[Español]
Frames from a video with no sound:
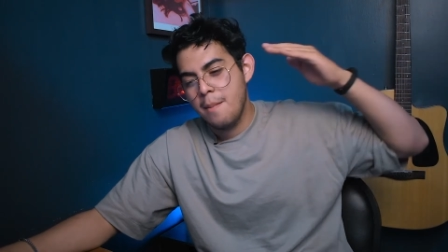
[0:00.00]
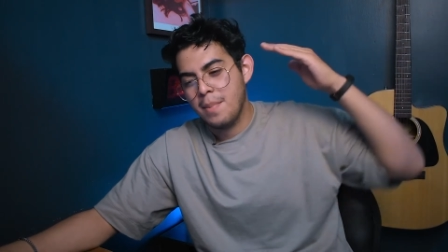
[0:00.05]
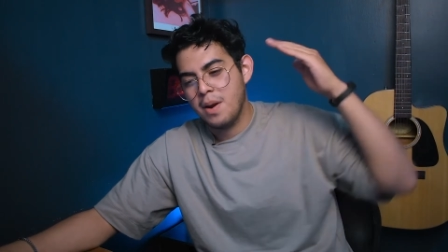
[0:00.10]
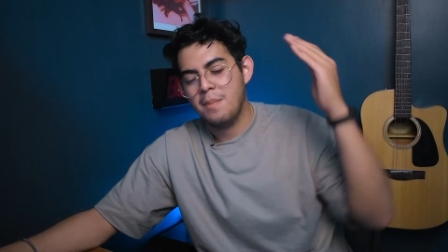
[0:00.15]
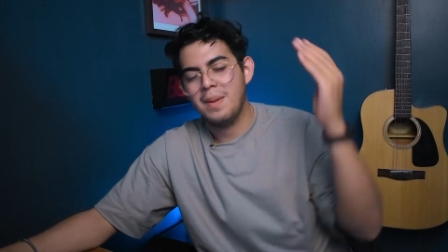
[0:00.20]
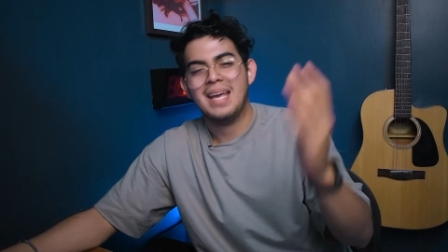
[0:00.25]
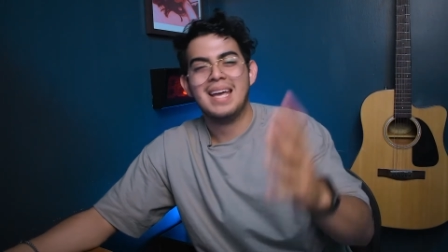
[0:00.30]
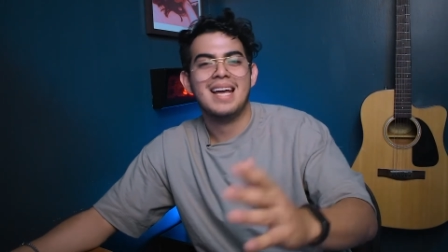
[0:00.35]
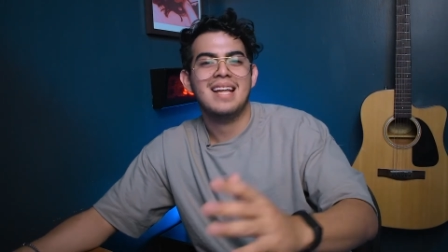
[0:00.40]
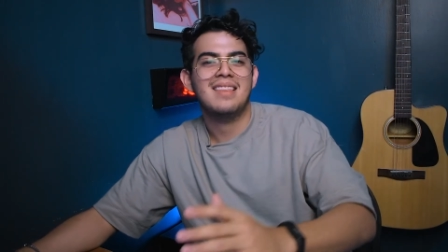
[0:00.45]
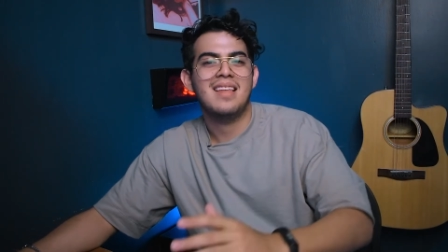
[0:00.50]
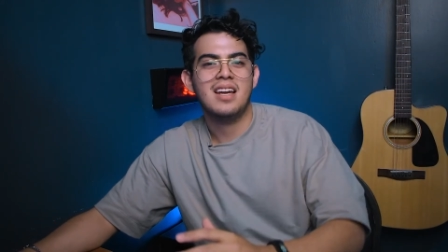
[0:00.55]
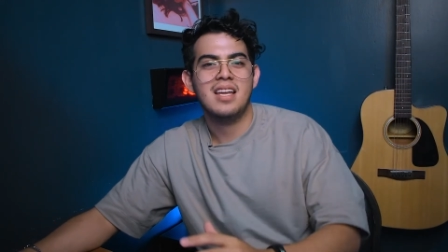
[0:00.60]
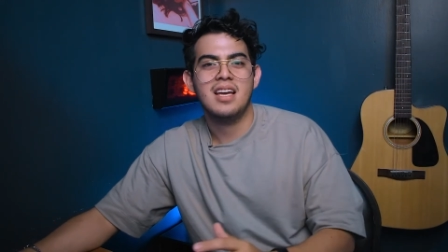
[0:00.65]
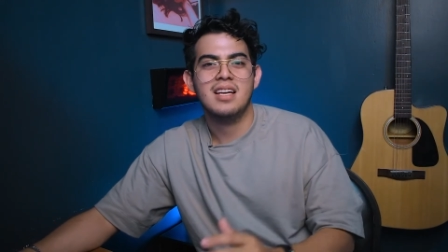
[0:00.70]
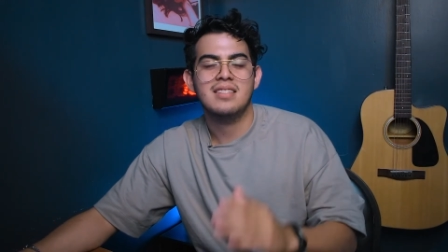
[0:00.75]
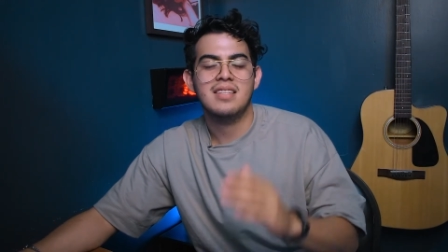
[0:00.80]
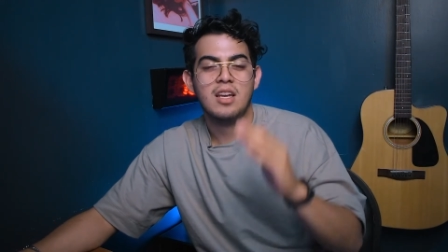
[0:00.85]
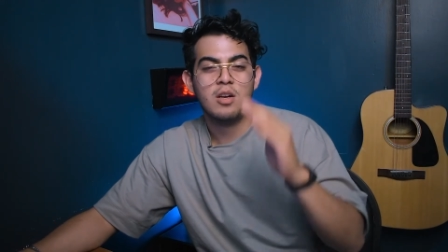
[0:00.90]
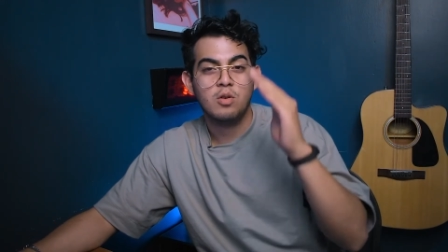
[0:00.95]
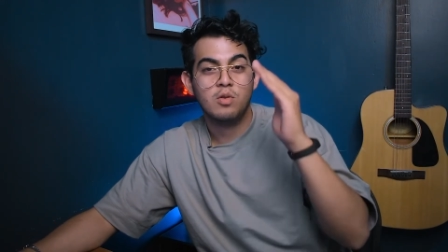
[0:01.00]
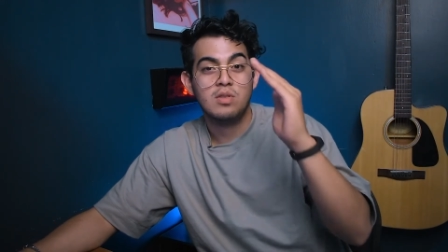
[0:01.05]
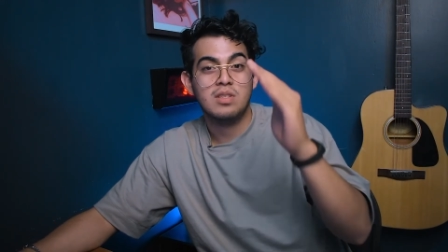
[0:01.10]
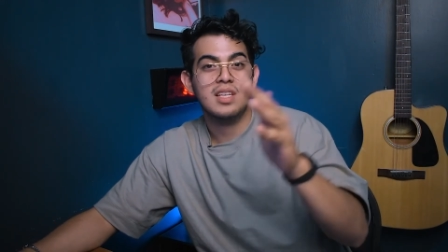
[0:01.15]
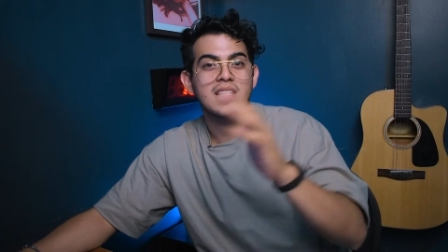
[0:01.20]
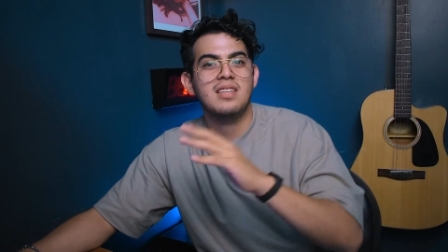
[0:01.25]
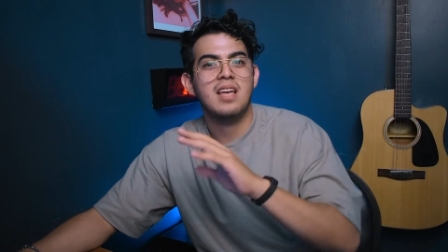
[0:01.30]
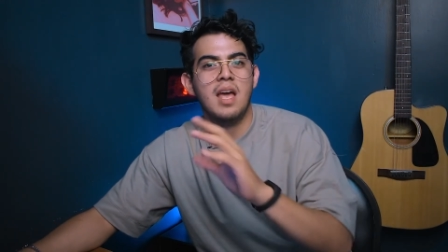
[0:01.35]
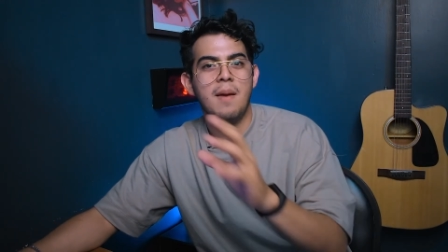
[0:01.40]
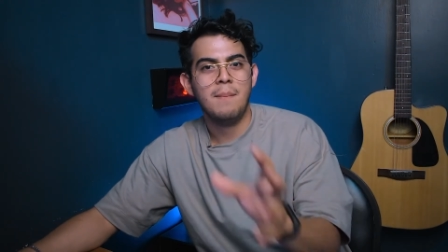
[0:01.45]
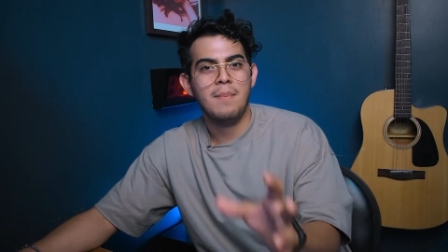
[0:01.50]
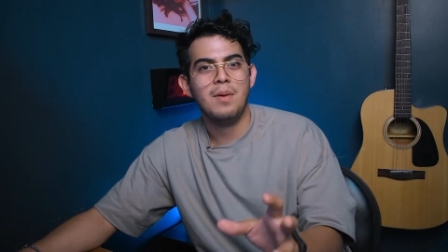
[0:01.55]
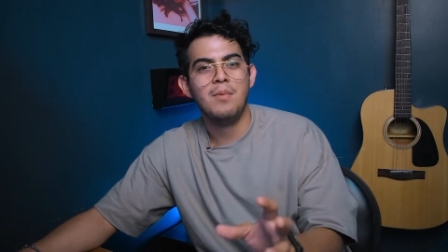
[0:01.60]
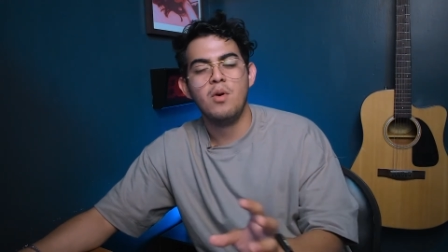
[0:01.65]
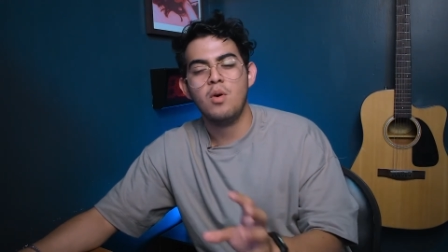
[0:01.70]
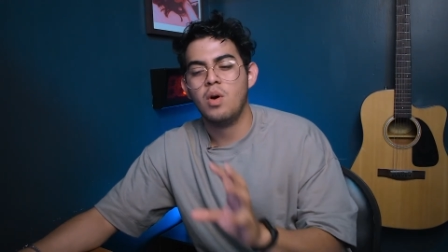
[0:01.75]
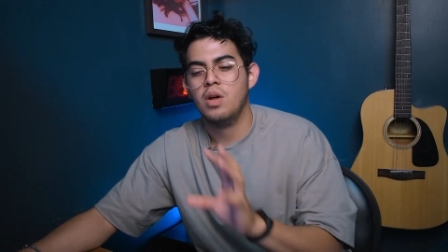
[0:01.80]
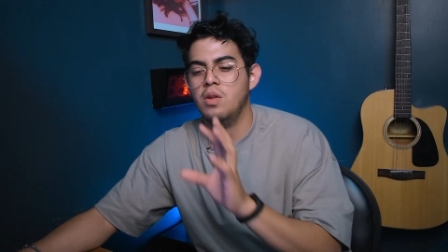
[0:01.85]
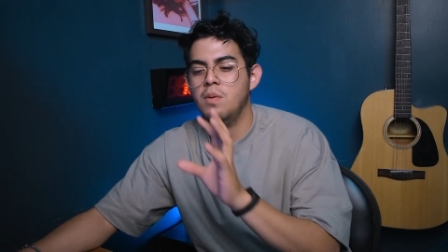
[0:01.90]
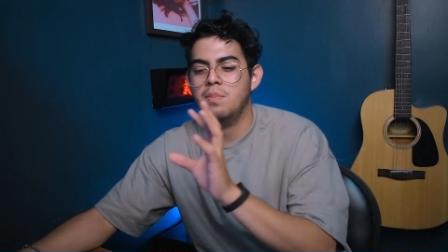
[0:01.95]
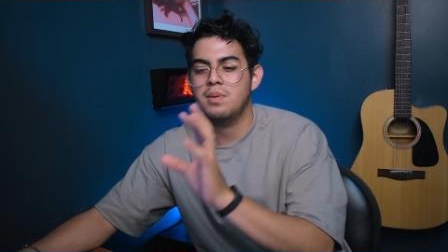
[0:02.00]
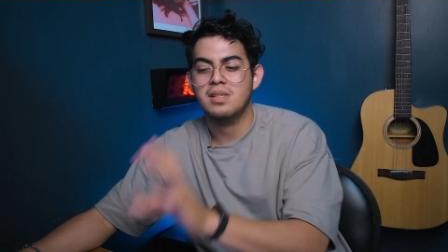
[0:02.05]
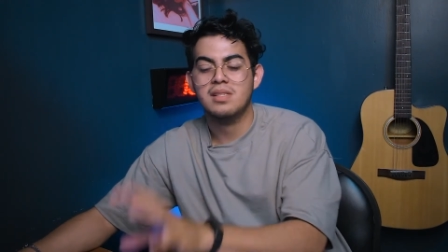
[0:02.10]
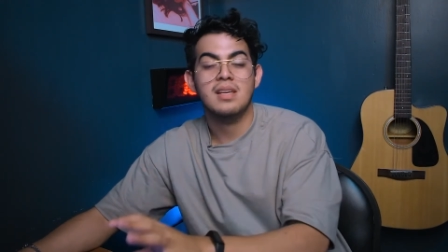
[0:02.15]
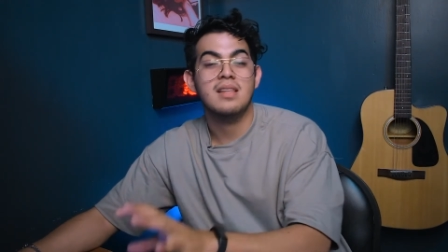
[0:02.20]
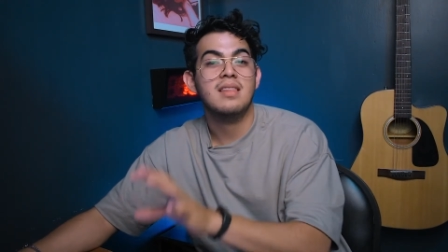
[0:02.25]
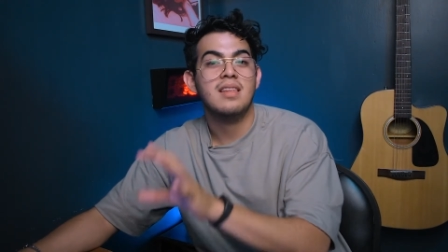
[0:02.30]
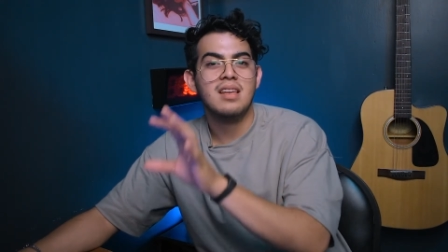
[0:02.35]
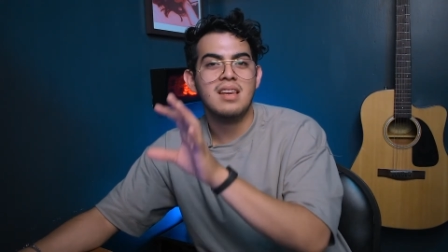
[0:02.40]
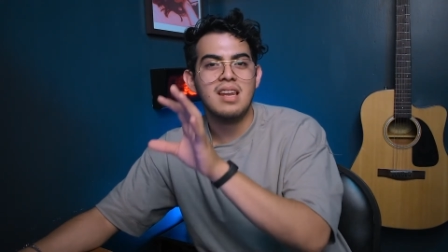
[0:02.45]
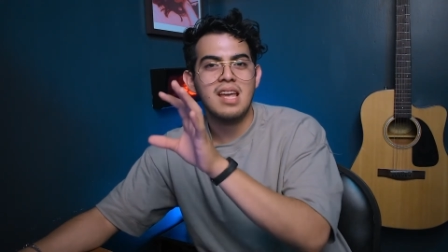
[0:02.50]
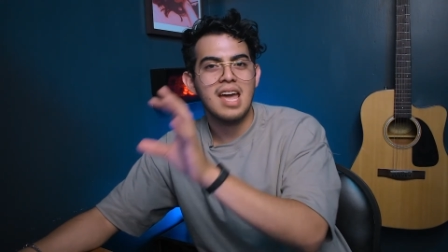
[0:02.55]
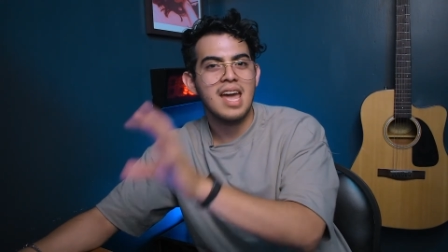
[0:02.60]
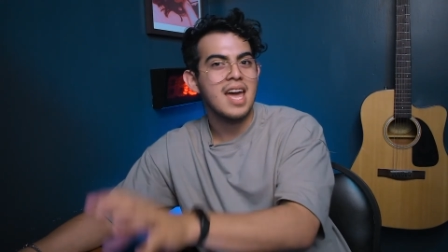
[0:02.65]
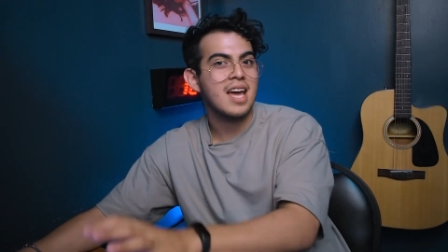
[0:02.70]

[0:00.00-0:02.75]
pero me encantaría estar con ustedes en vivo cuando presenten